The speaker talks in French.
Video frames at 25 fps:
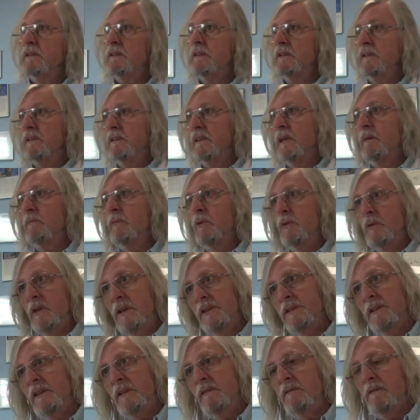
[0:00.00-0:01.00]
c'est des armes
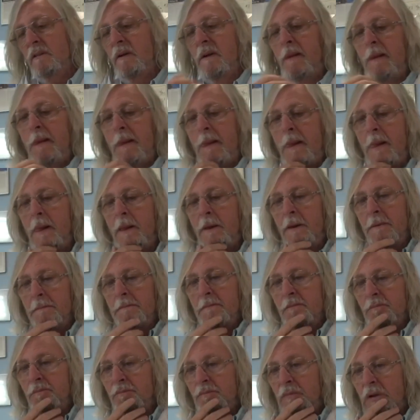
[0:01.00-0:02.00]
relatives.
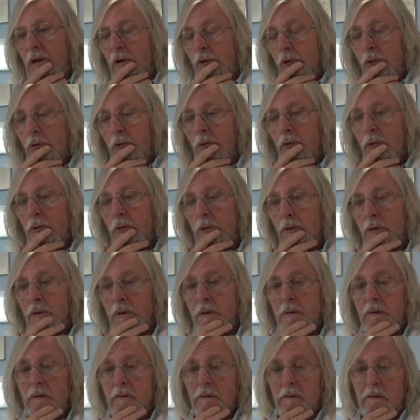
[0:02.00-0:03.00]
Alors
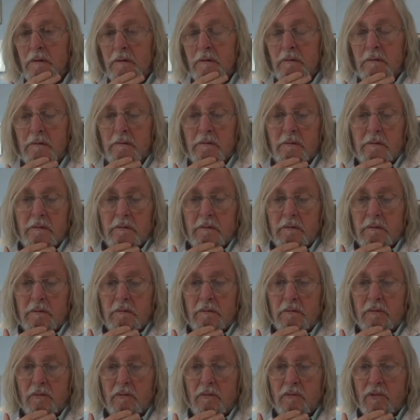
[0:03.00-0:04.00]
euh,
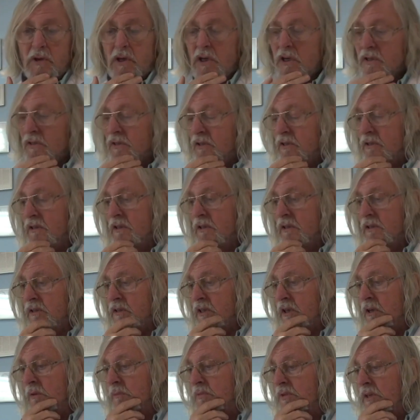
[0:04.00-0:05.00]
voilà,
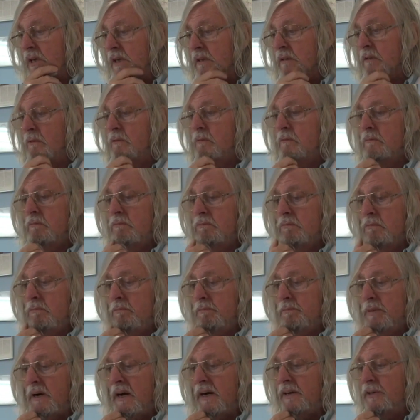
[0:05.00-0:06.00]
c'est comme ça.
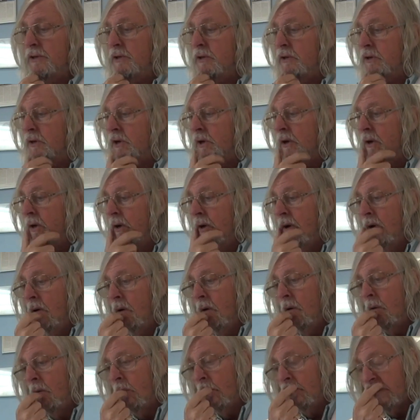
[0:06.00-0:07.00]
Par ailleurs,
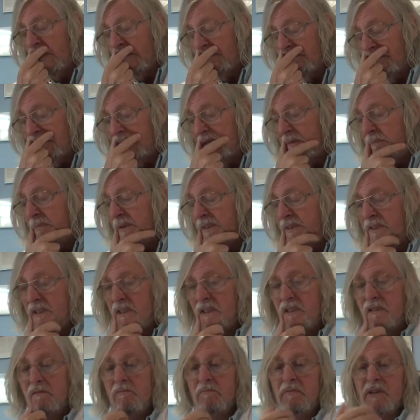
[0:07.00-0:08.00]
on a fait des
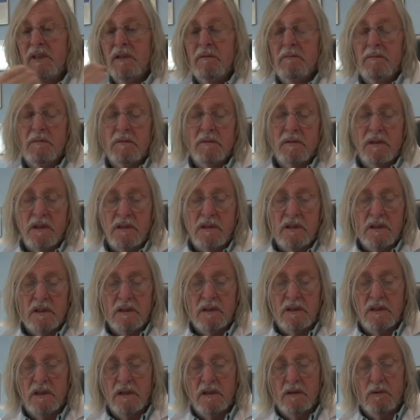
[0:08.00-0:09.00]
bêtises, mais ça,
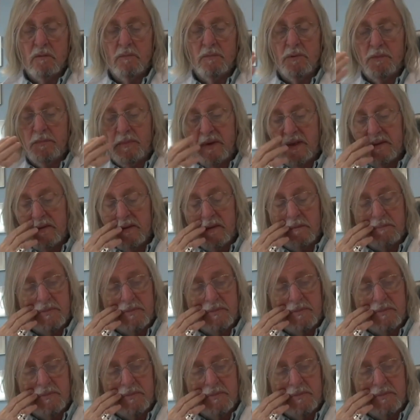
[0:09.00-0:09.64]
c'est, on ne peut pas